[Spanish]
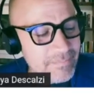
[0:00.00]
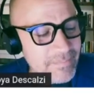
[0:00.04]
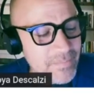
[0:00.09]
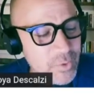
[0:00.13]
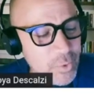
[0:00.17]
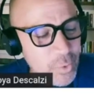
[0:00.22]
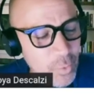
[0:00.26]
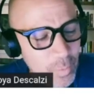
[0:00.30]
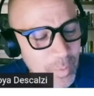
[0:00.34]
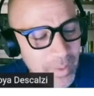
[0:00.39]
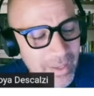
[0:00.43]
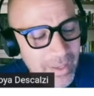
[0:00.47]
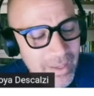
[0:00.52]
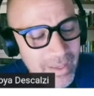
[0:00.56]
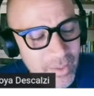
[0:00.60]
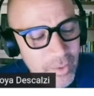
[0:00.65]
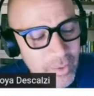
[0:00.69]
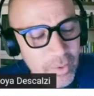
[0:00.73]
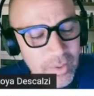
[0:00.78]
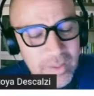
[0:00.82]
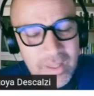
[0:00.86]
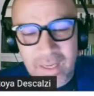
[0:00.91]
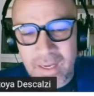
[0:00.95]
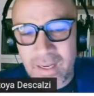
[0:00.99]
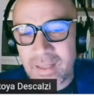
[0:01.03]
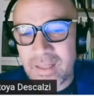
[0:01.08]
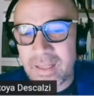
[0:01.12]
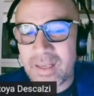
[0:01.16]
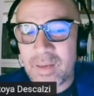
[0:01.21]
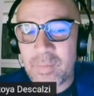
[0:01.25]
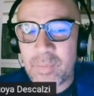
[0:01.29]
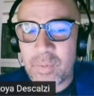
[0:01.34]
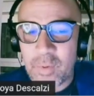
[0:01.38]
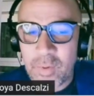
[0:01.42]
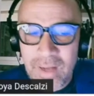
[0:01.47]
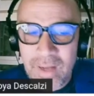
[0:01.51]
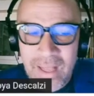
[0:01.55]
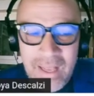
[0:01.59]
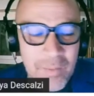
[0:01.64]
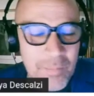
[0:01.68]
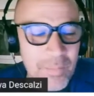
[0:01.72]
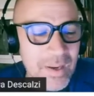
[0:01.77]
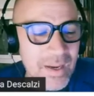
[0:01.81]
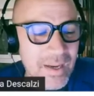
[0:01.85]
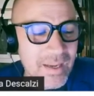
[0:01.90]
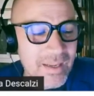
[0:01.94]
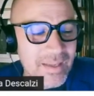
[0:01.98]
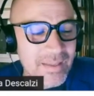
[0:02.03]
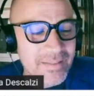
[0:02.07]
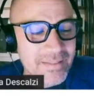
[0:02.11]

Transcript: súper lindo tenerte en el programa.